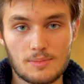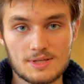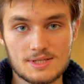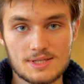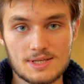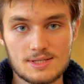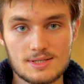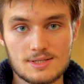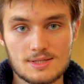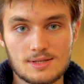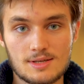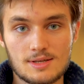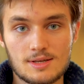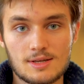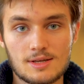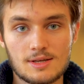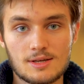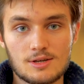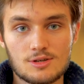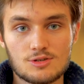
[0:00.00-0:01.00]
PACES,
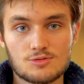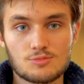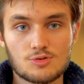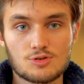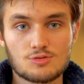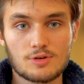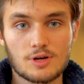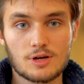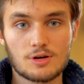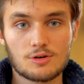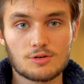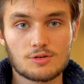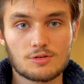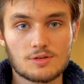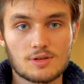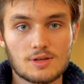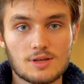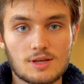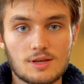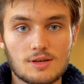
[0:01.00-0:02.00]
je me suis
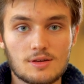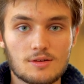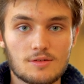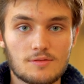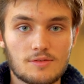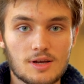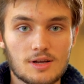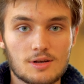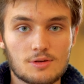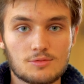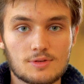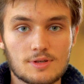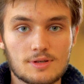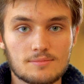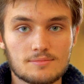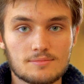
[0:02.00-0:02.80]
réorienté vers l'IUT.